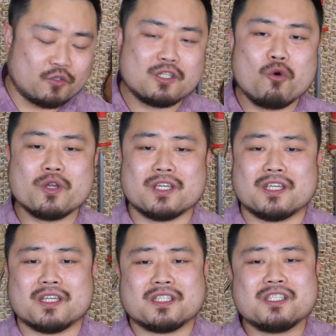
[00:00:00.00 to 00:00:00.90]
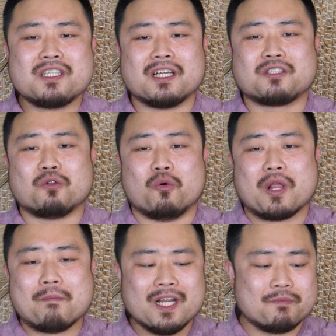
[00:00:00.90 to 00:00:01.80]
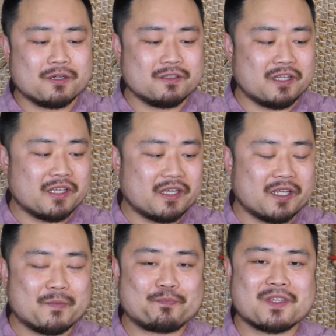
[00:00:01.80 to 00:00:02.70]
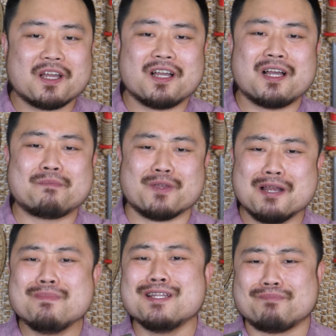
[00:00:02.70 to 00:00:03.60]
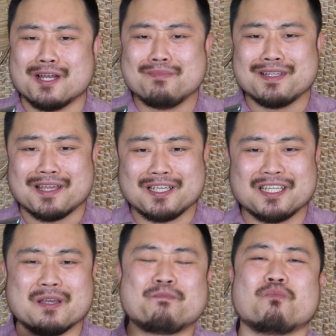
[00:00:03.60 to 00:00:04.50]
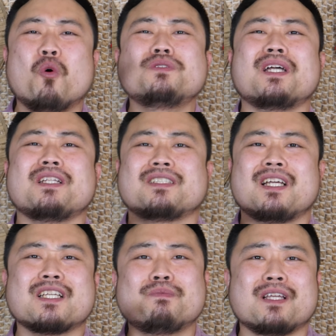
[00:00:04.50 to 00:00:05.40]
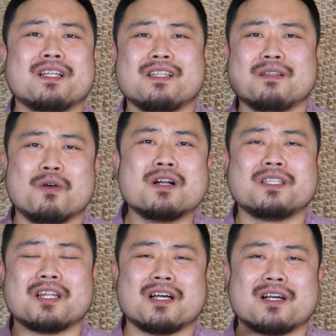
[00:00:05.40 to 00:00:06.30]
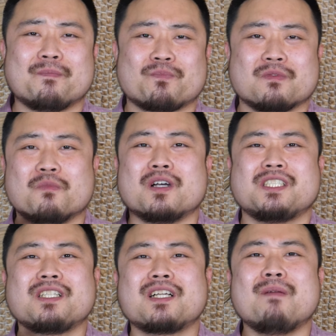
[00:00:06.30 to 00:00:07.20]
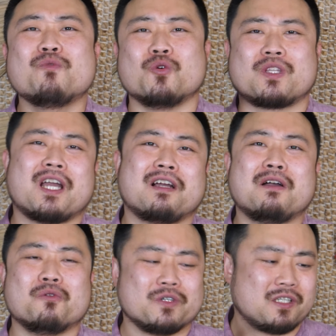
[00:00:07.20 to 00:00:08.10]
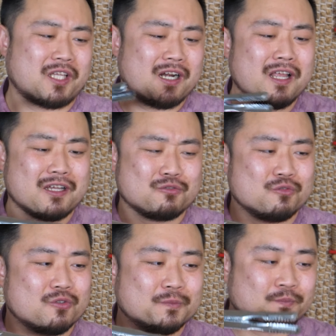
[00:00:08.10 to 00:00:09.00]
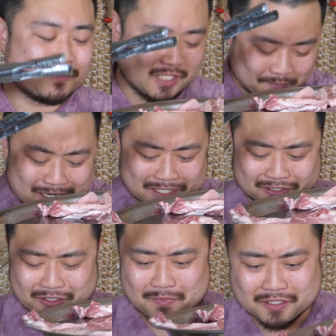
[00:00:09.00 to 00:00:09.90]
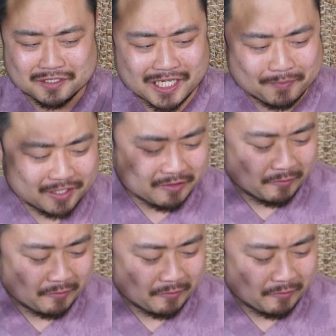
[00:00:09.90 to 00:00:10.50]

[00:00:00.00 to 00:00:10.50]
뒷고기 진짜 저도 오랜만에 먹는데 야, 별미는 별미네. 이게 목살이랑 삼겹살을 먹을 때랑 뭔가 식감도 다양하고 이렇게 달라가지고 재미가 있어요. 먹는 재미.